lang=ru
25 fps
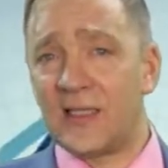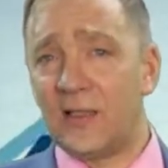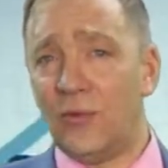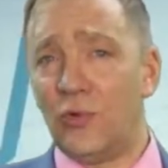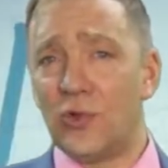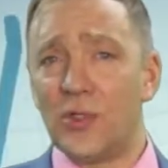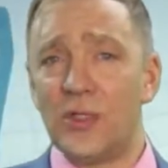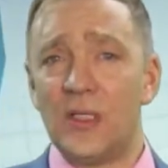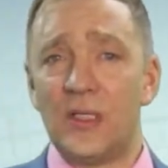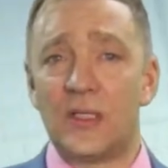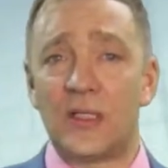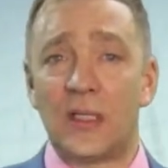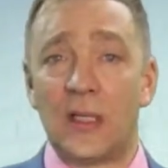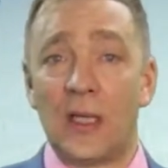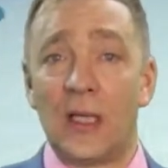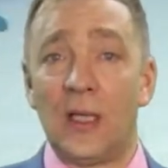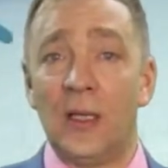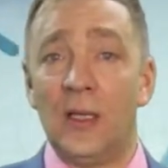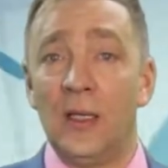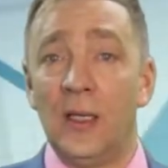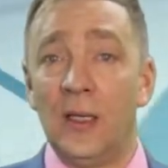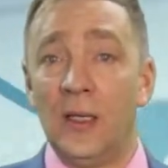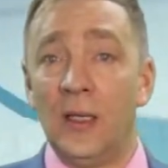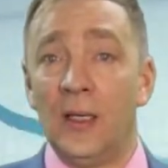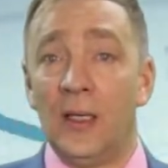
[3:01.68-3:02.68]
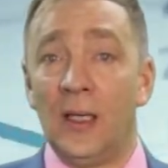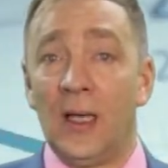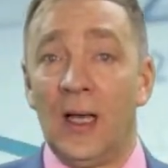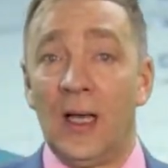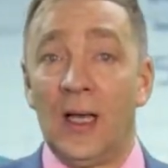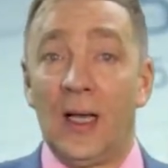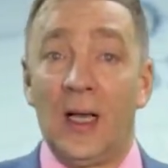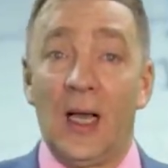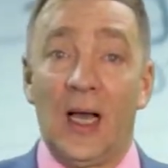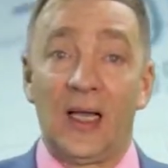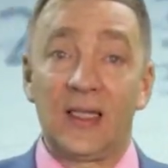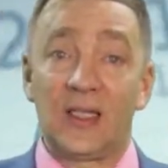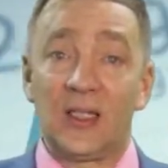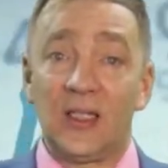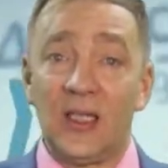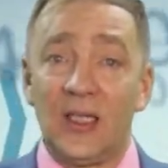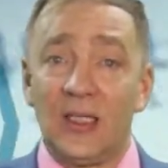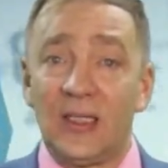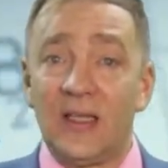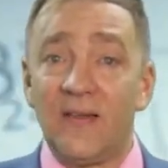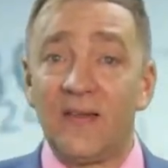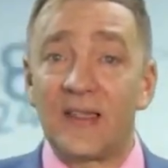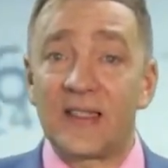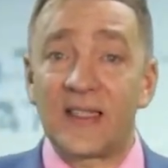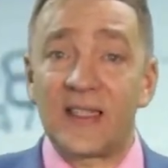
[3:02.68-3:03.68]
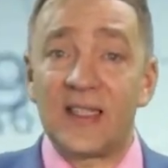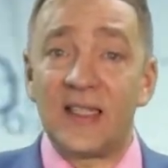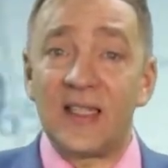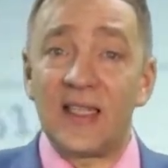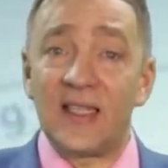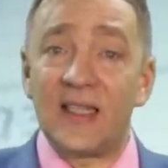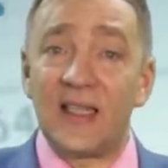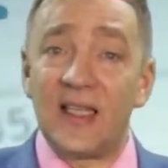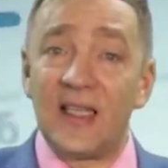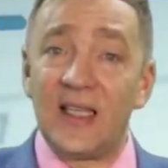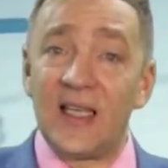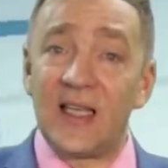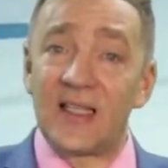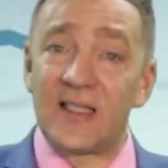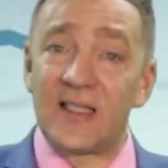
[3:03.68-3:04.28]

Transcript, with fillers: сложностей – отталкиваться надо не